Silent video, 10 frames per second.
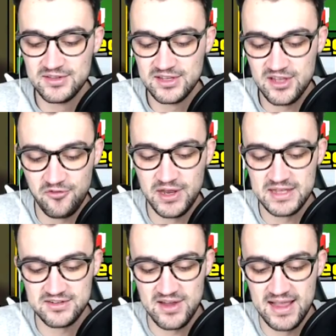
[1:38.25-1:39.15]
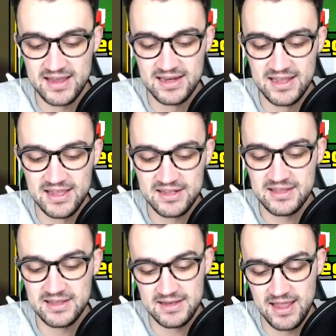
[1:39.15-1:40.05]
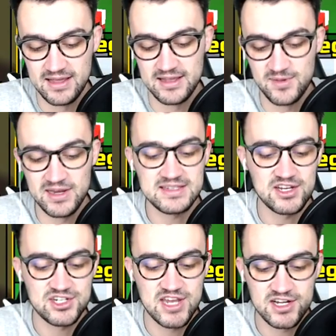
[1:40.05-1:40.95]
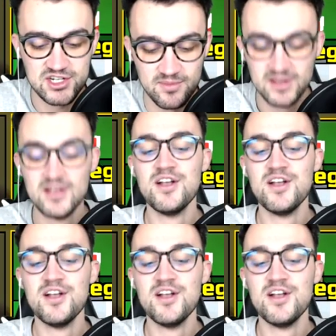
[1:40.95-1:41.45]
Und ich hoffe, der ist auch angelegt. Denn ja, ich bin jetzt Ash Ketchum.